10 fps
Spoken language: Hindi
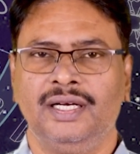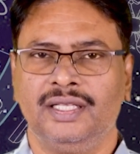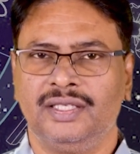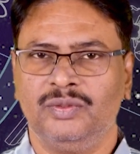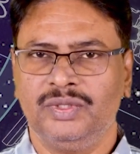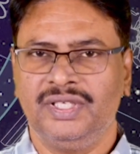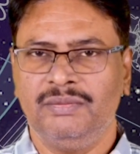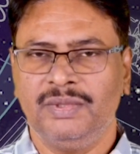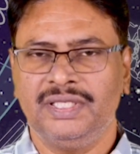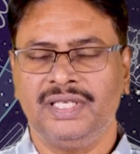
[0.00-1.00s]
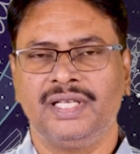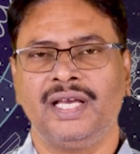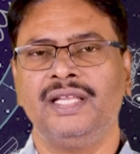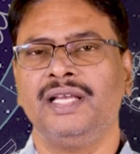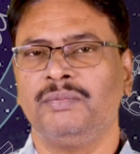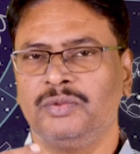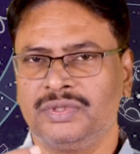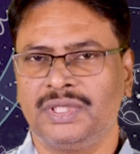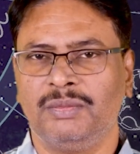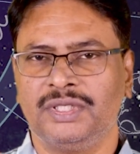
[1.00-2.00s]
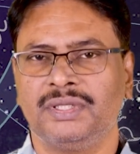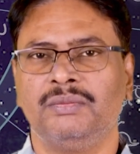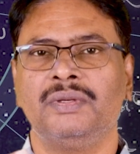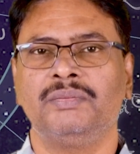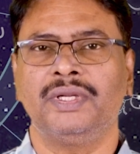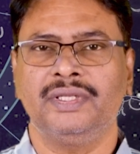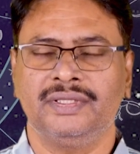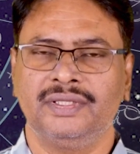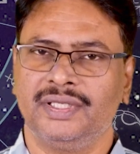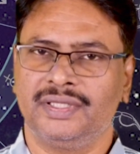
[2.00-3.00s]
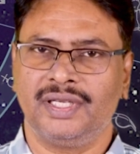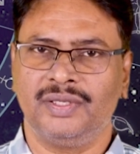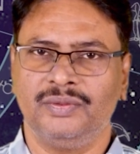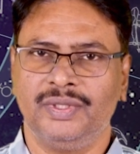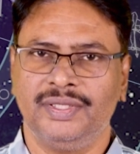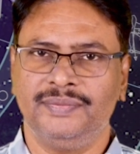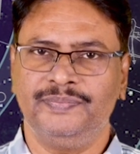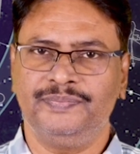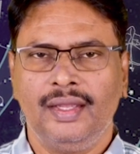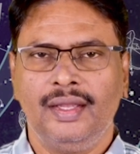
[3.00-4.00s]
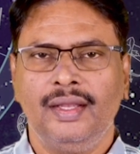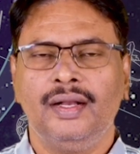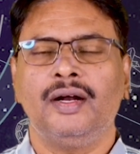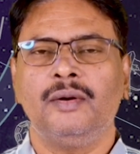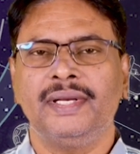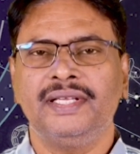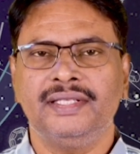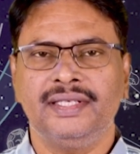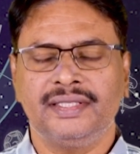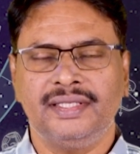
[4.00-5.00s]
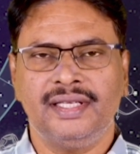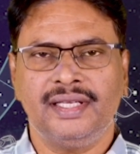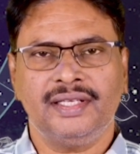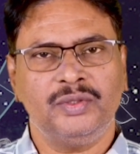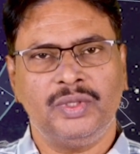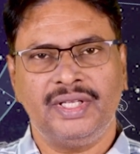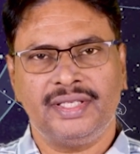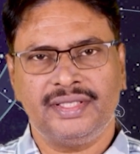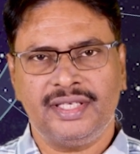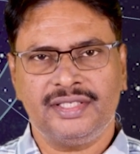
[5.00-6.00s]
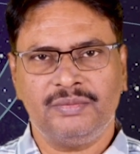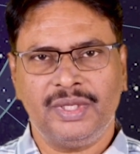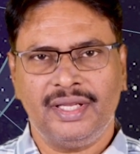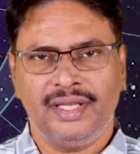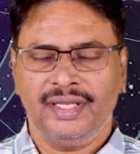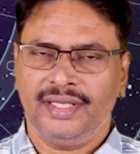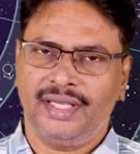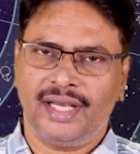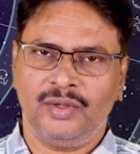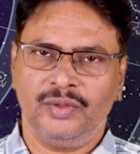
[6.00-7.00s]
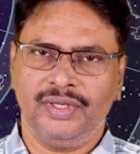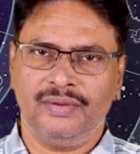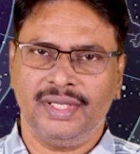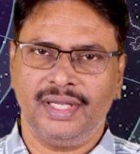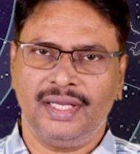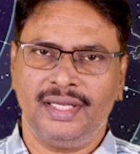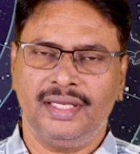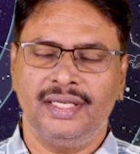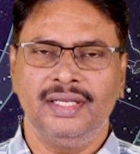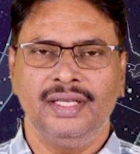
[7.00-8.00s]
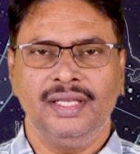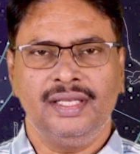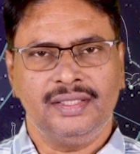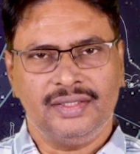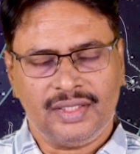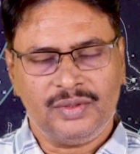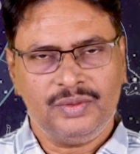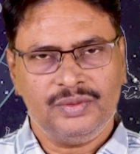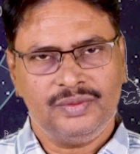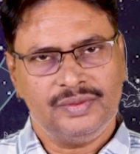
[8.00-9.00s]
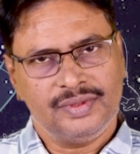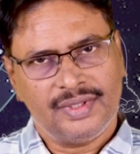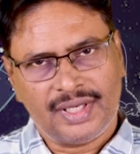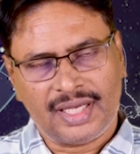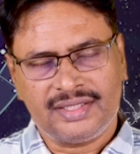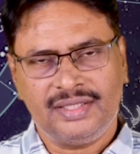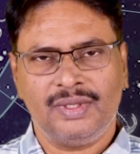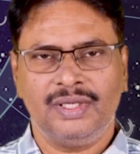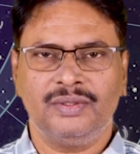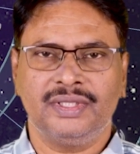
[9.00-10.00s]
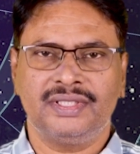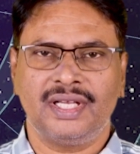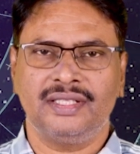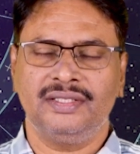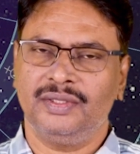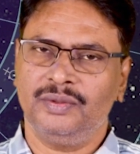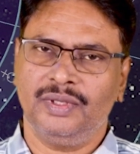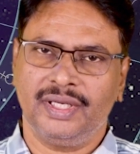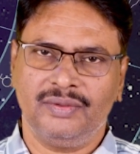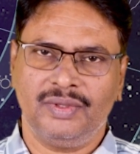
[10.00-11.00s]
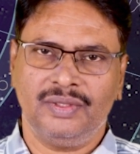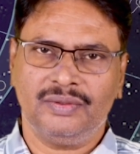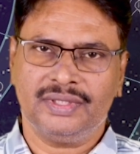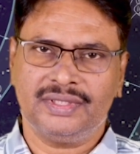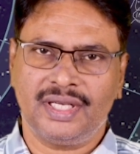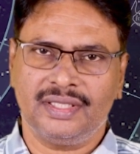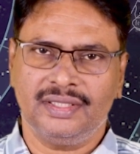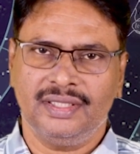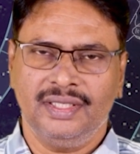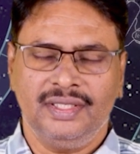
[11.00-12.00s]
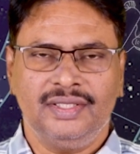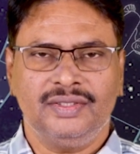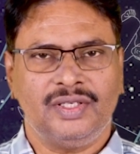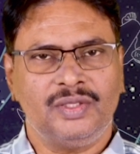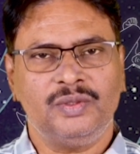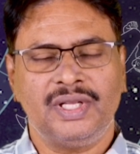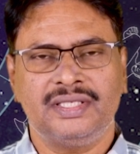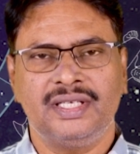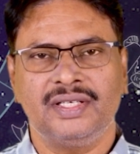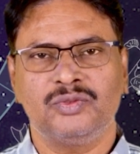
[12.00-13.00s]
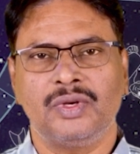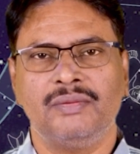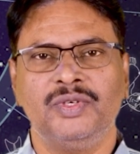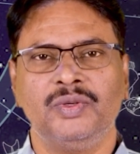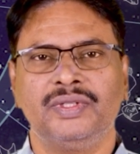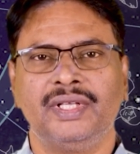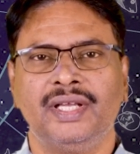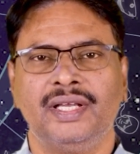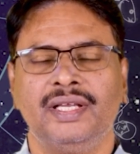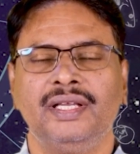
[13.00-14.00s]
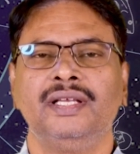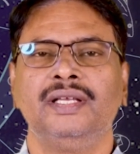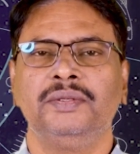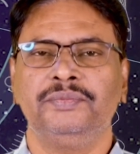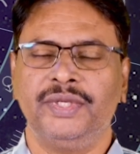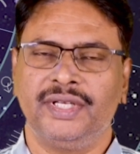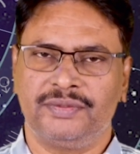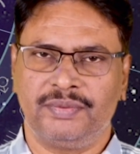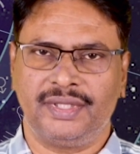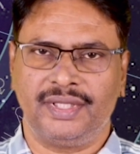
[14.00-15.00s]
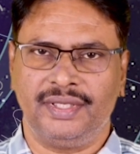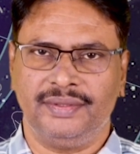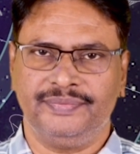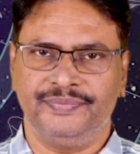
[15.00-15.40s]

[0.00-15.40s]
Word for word: अतः उनकी मैं जानकारी आपको समय समय पर देता रहूँगा अब आइए देखते हैं कि 2023 में क्या होने वाला है धनु राशि वालों के साथ धनु लग्न वालों के साथ धनु राशि के स्वामी होते हैं बृहस्पति